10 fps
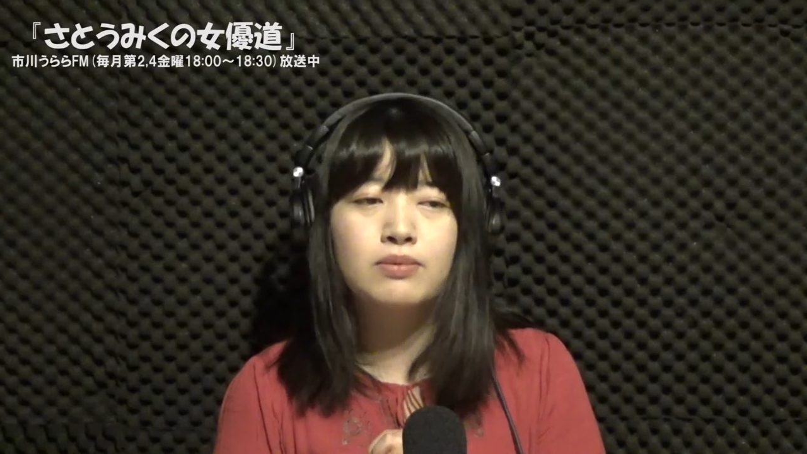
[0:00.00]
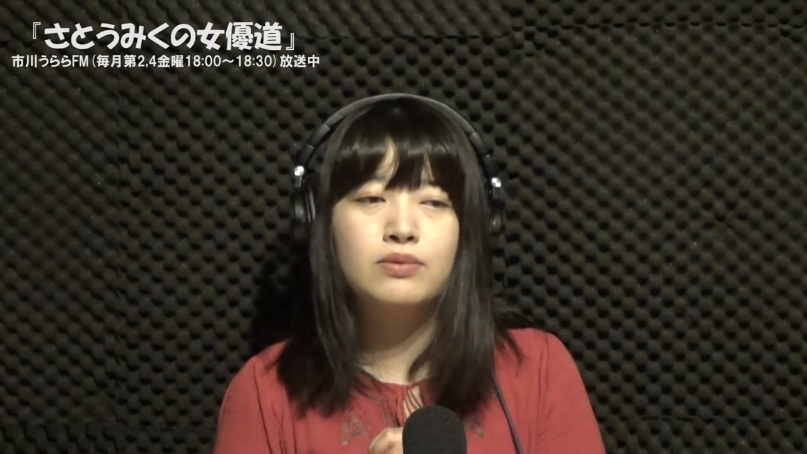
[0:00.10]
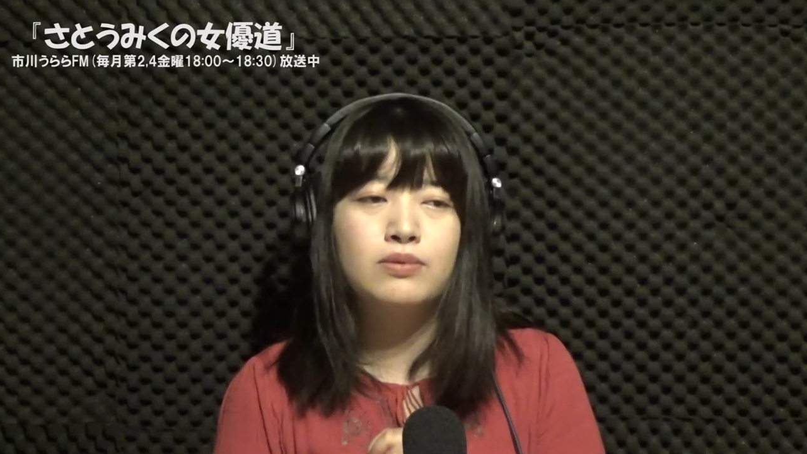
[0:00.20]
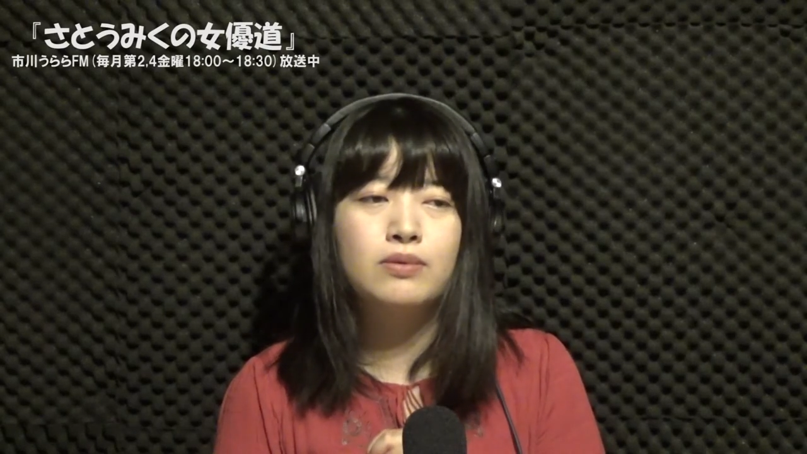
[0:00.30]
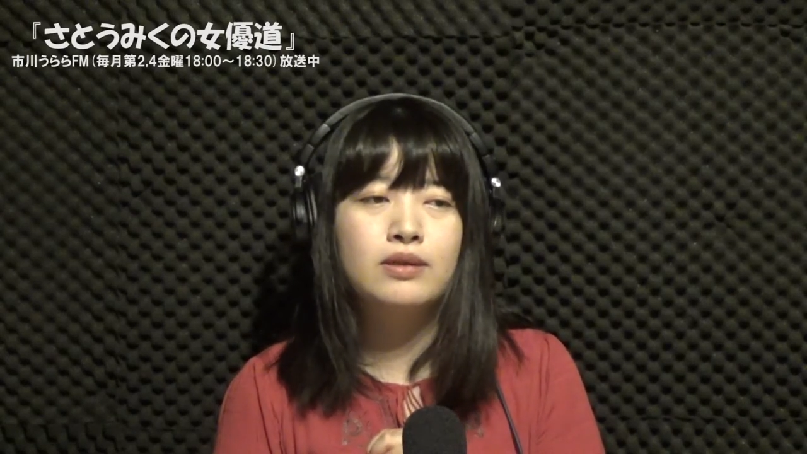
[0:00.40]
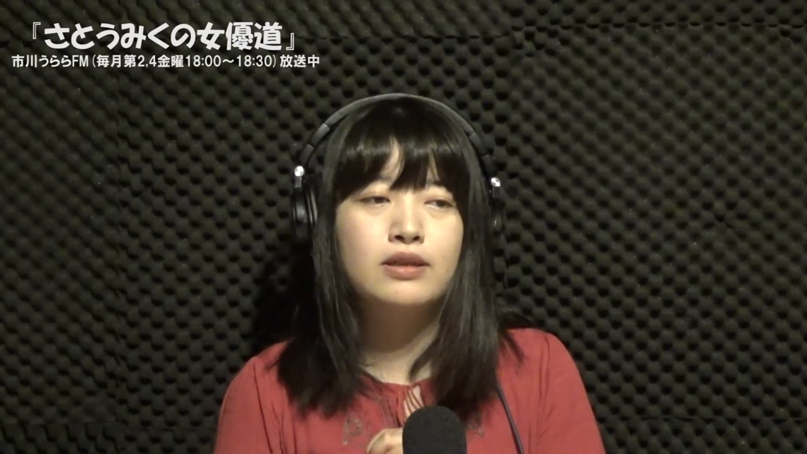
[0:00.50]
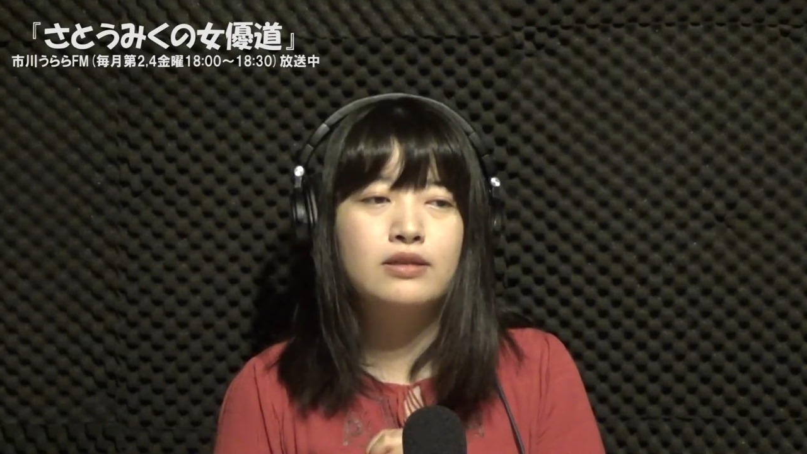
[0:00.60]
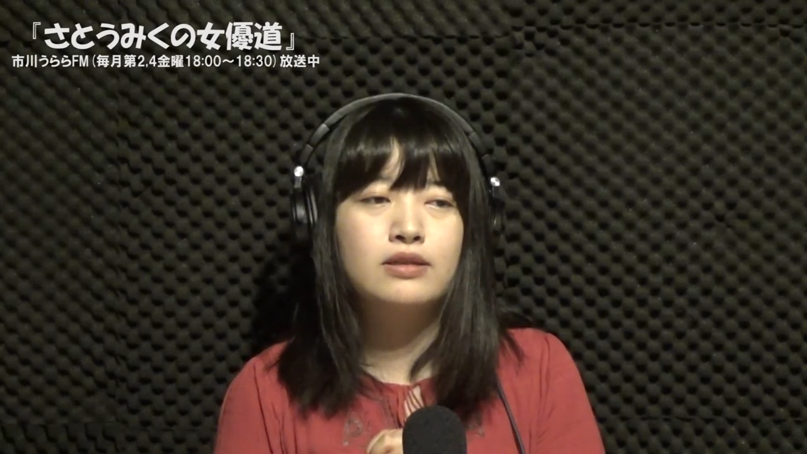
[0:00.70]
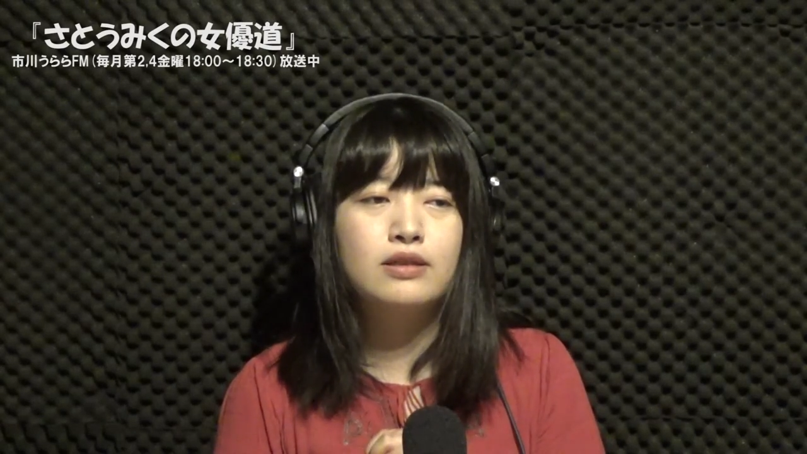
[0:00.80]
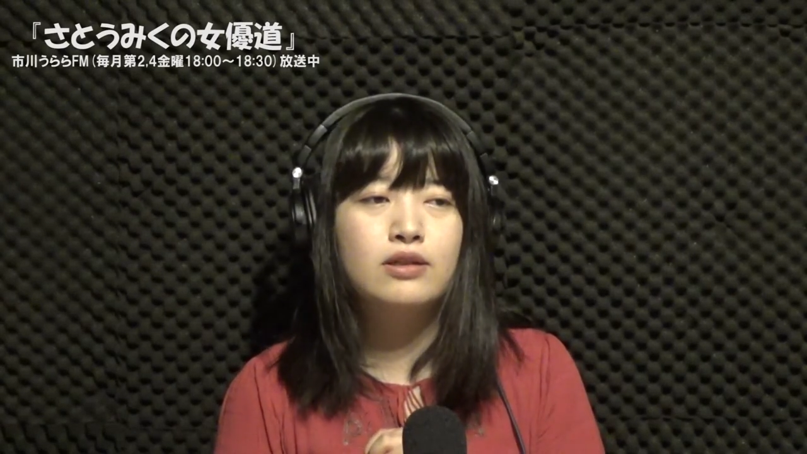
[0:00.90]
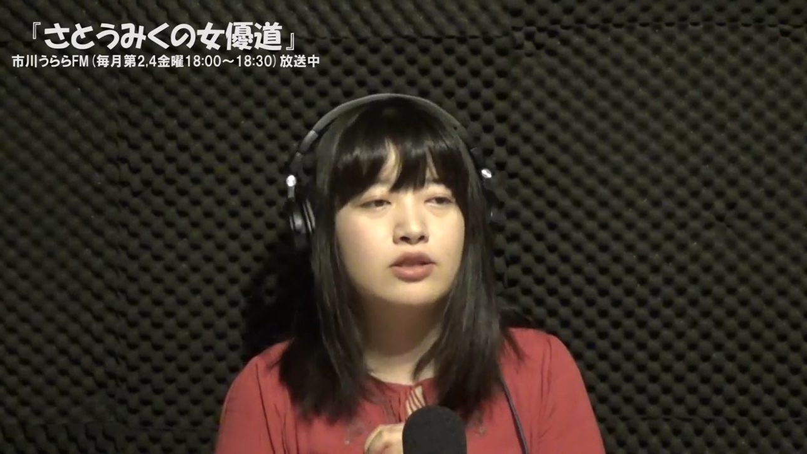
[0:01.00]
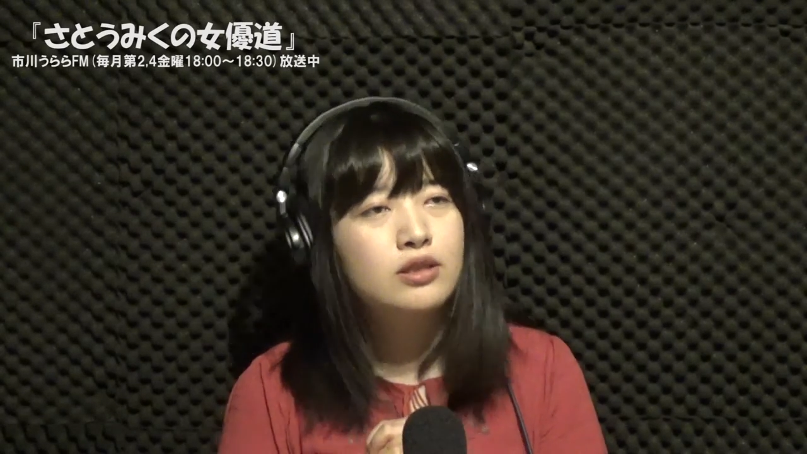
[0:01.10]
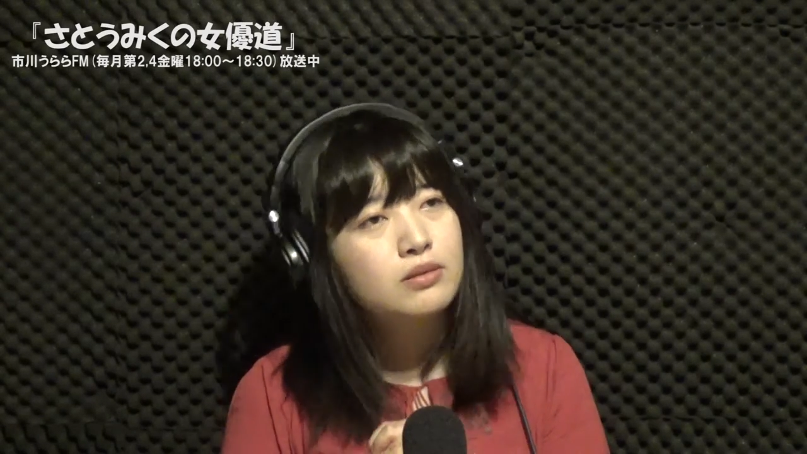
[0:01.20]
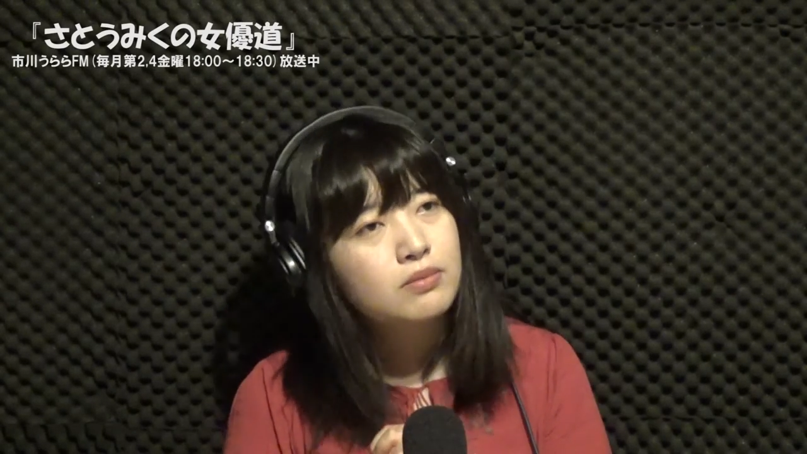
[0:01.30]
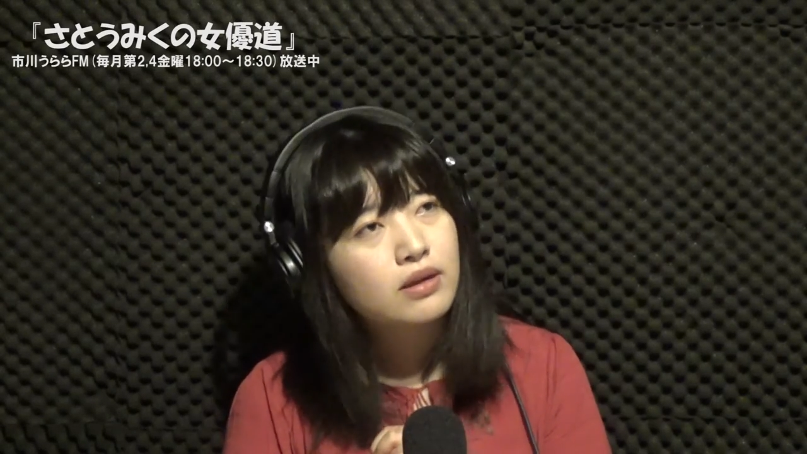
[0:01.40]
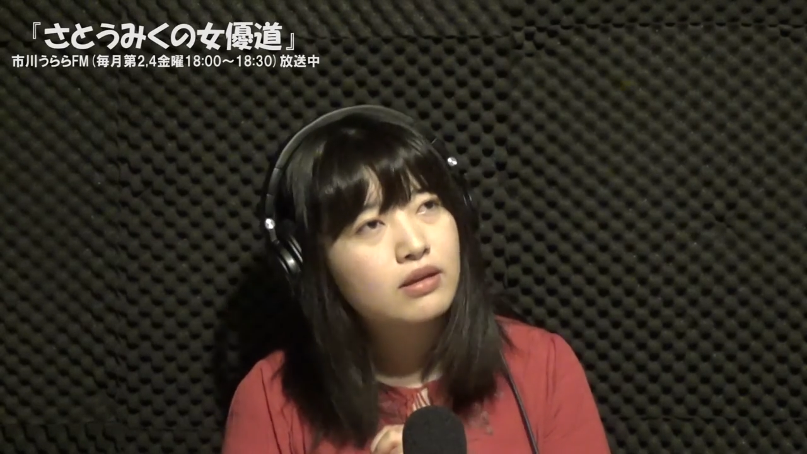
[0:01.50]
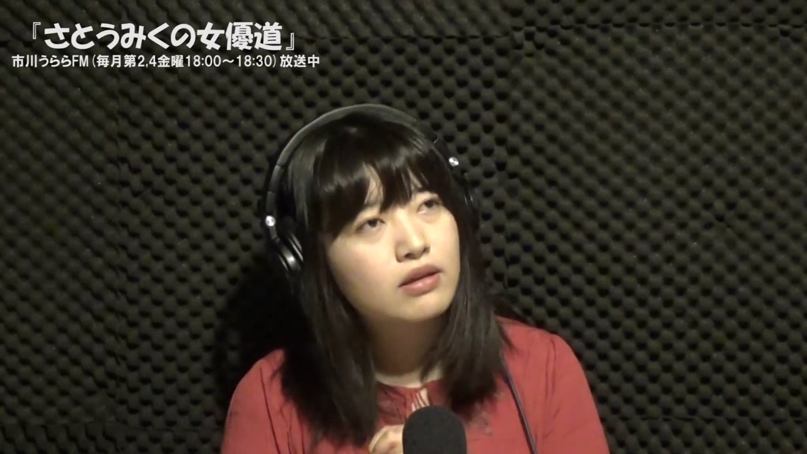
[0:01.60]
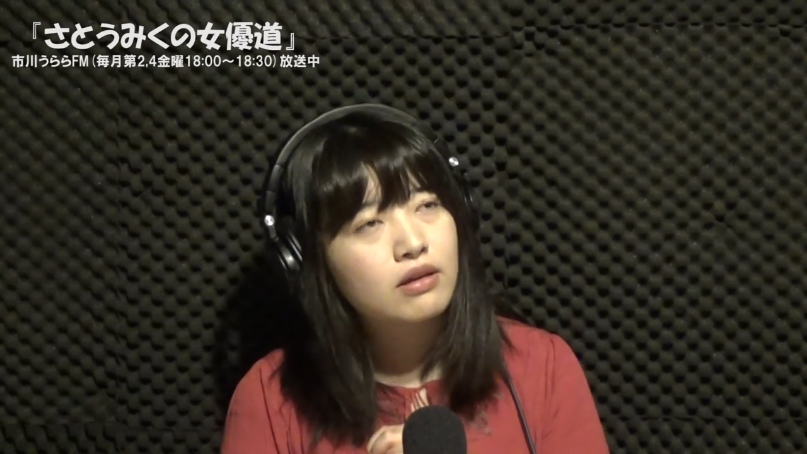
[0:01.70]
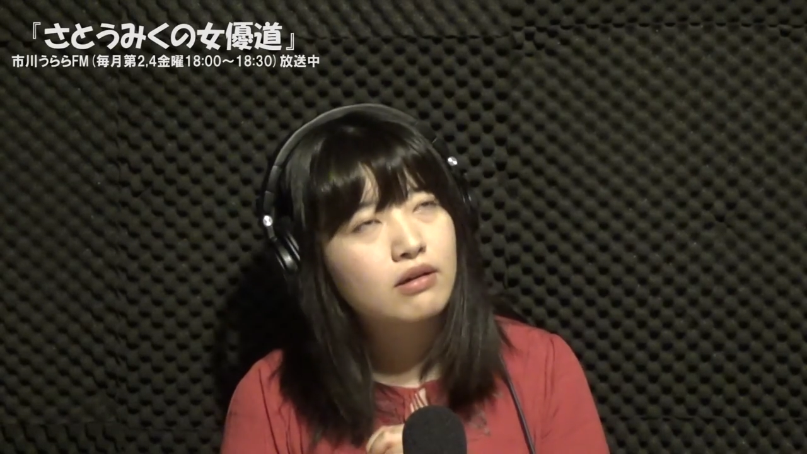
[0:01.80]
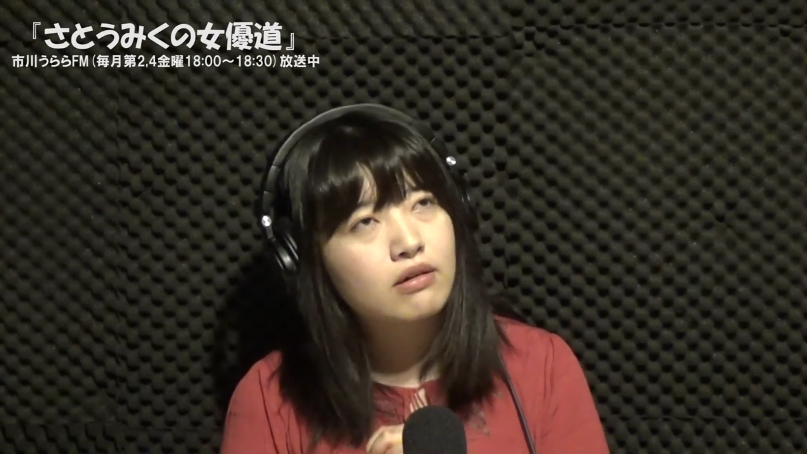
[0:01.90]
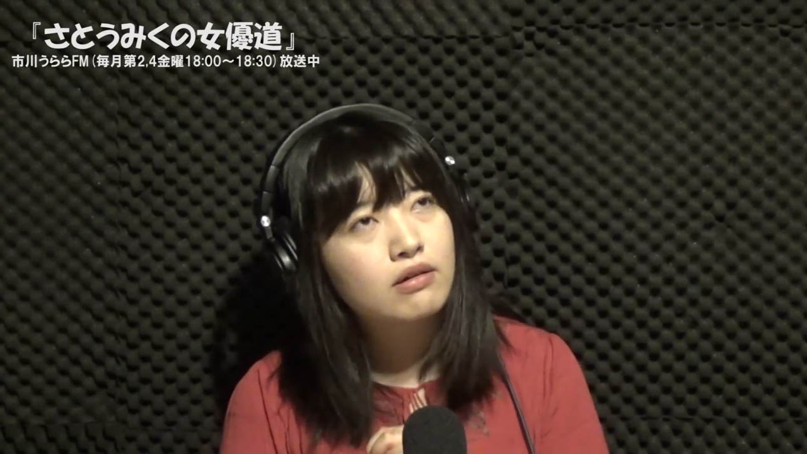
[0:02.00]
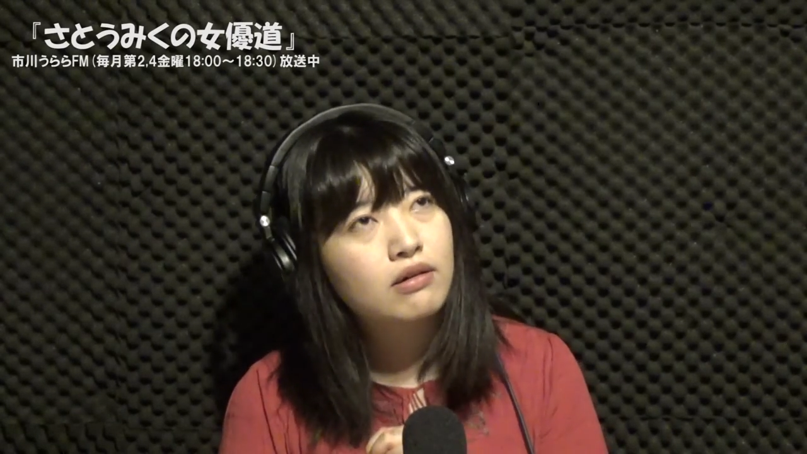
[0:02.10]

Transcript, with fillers: 分私初めて